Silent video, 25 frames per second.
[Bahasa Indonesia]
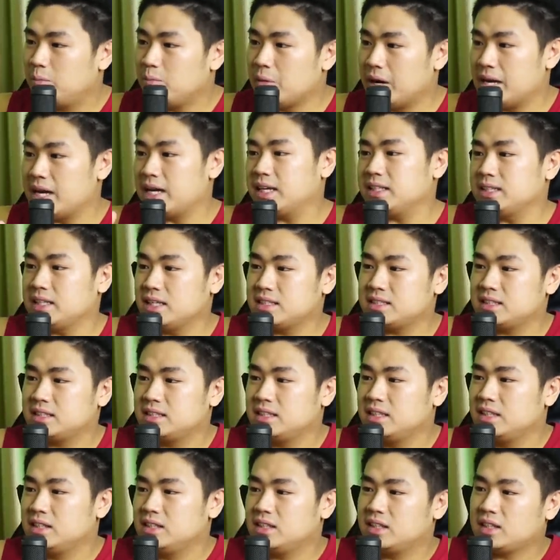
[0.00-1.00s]
bayangin guys,
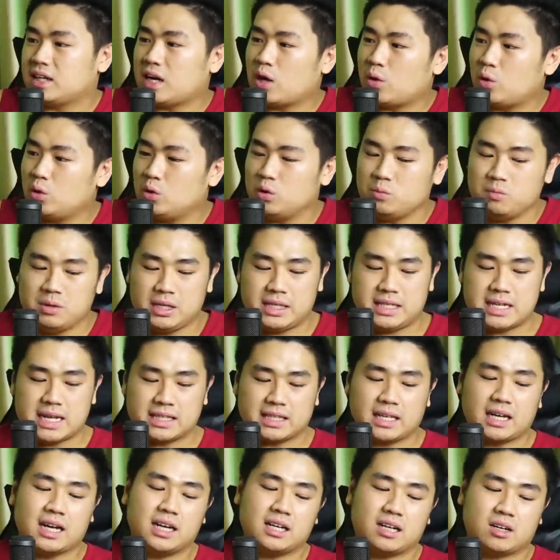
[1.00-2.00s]
kalau lu beli
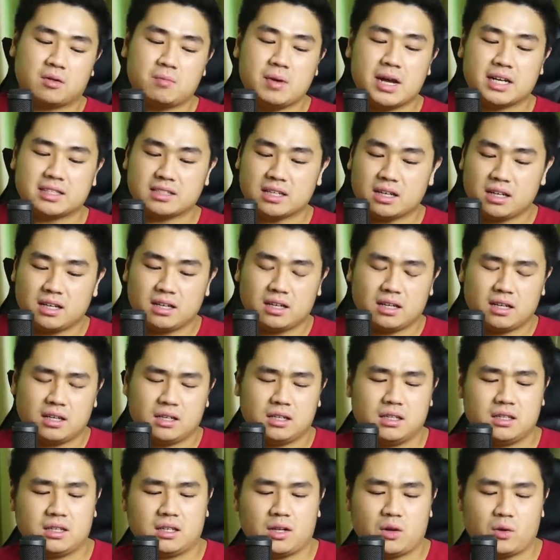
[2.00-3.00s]
data color biasa,
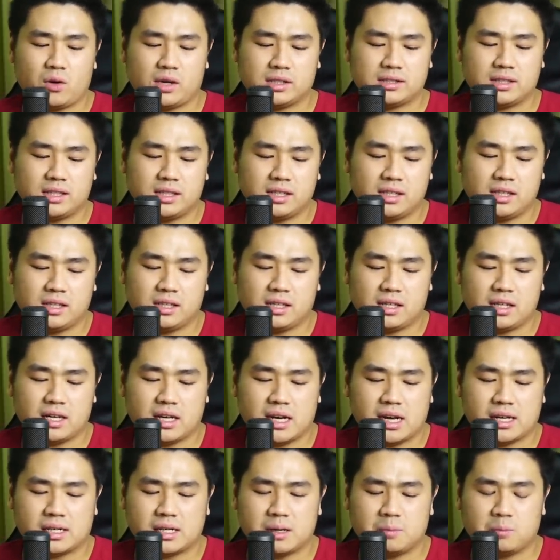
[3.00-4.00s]
uh, kalau nggak salah ya, yang
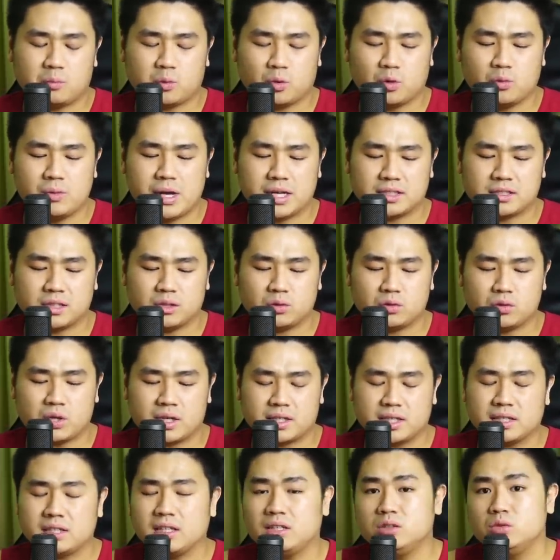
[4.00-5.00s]
harga pro biasa itu
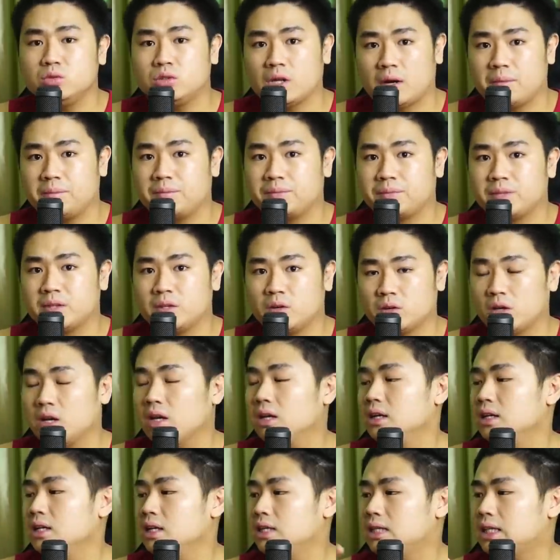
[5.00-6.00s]
harga 3 juta. Oke. Okay?
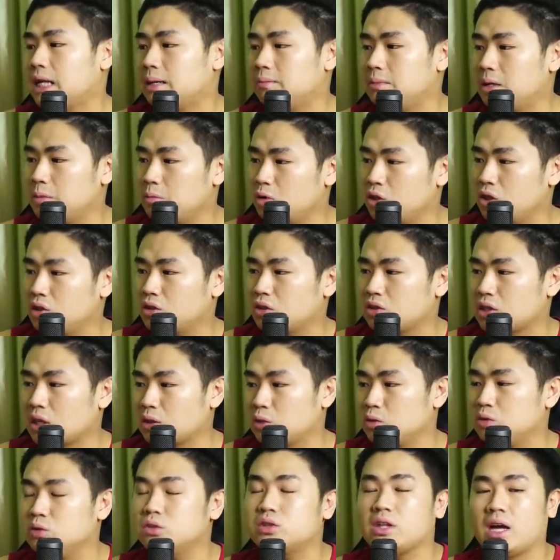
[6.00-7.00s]
Tambah monitor 1
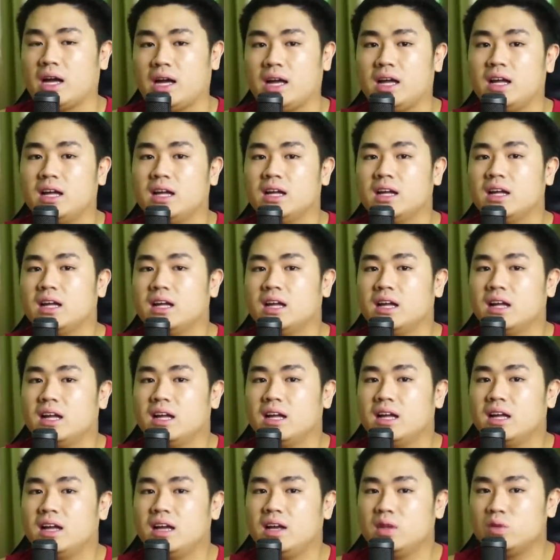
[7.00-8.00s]
juta,
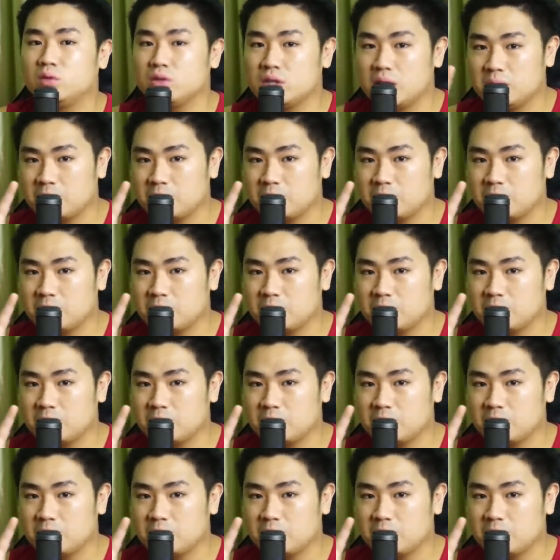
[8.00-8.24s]
itu